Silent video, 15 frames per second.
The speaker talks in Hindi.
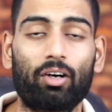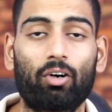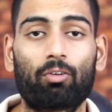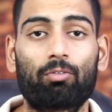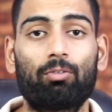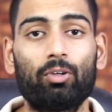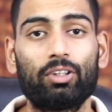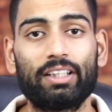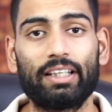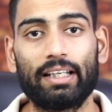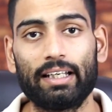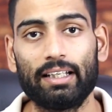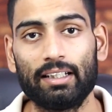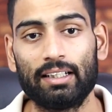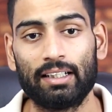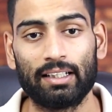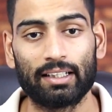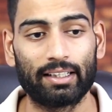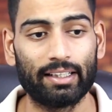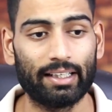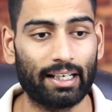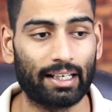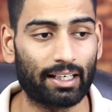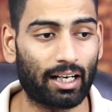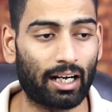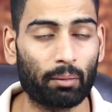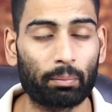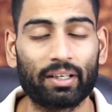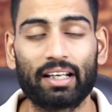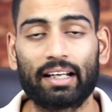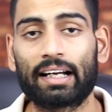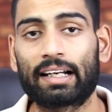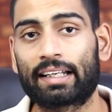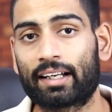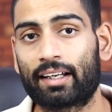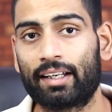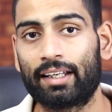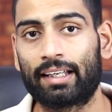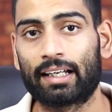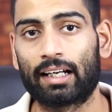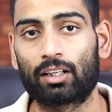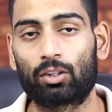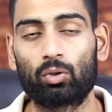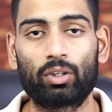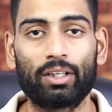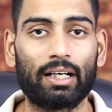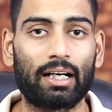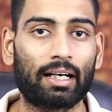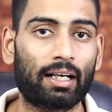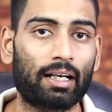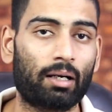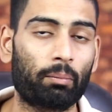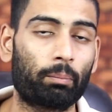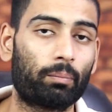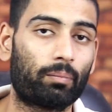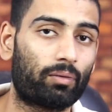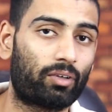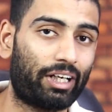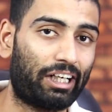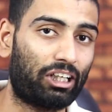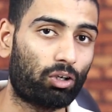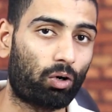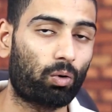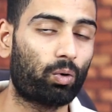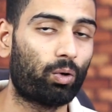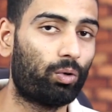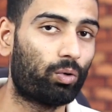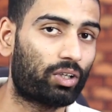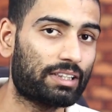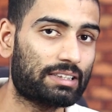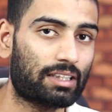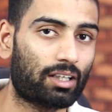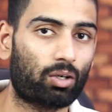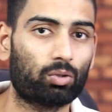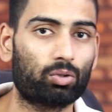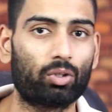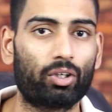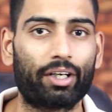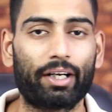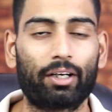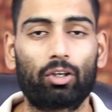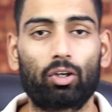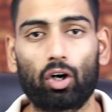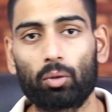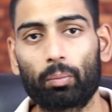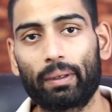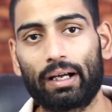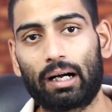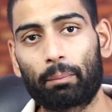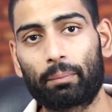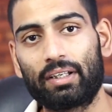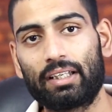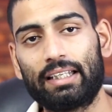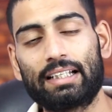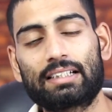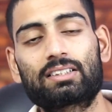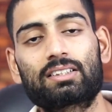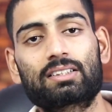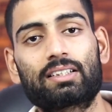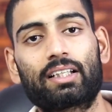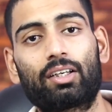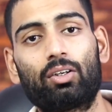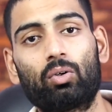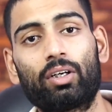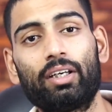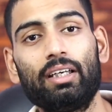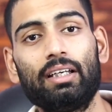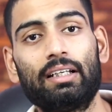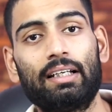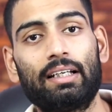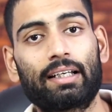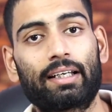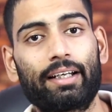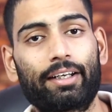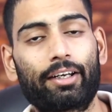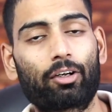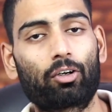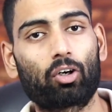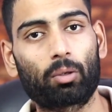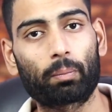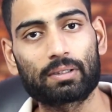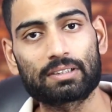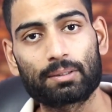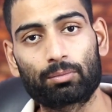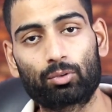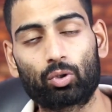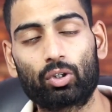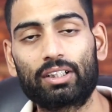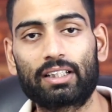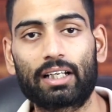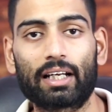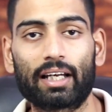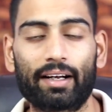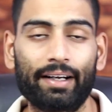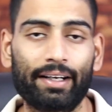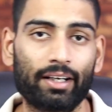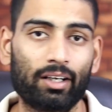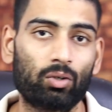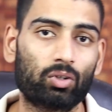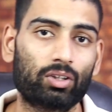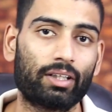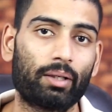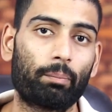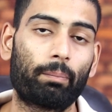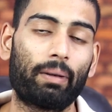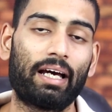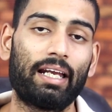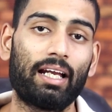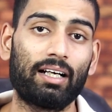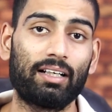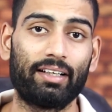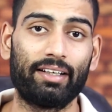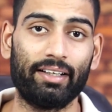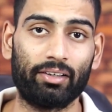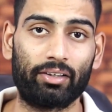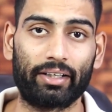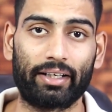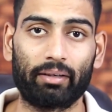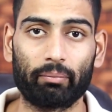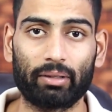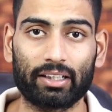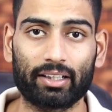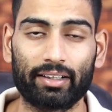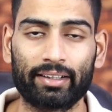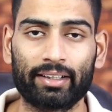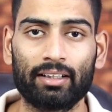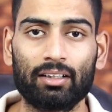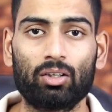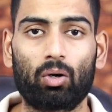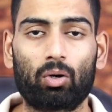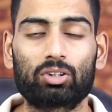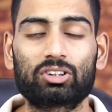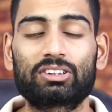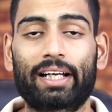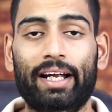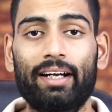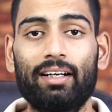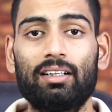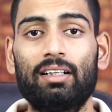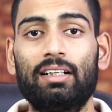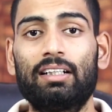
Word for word: है और वो ये है कि आपकी कैटेगरी क्या है क्योंकि अगर आप टिकटॉक को नोटिस कर रहे हो तो टिकटॉक पे आपने एक चीज़ देखी होगी कि टिकटॉक पर सिर्फ दो ही तरह के कंटेंट होते हैं पहला इंटरटेनमेंट कंटेंट और सेकंड